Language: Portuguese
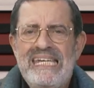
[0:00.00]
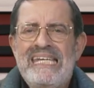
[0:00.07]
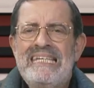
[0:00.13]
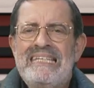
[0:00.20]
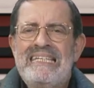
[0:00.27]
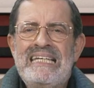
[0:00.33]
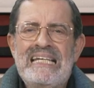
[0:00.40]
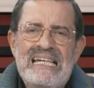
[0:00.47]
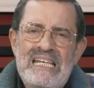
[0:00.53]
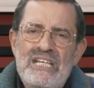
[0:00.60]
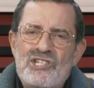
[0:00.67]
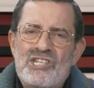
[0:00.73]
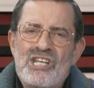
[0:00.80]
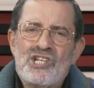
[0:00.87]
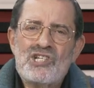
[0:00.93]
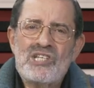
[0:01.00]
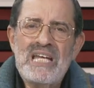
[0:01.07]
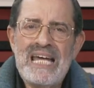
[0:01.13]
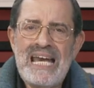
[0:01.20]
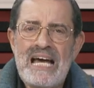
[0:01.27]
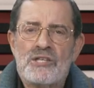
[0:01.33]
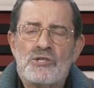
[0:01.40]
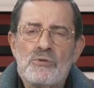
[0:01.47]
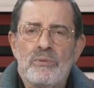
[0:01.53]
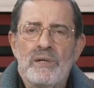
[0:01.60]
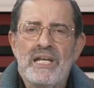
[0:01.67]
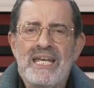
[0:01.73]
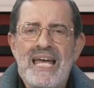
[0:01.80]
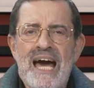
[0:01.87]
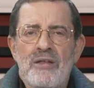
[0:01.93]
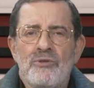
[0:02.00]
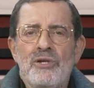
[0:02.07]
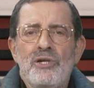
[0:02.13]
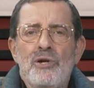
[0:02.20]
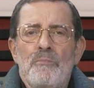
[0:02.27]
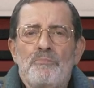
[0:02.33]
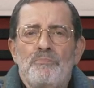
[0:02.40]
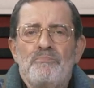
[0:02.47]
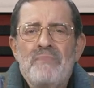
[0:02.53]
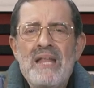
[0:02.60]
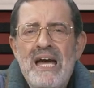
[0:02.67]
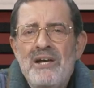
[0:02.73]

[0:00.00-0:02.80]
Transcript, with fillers: e idealista estará sublinhado e não,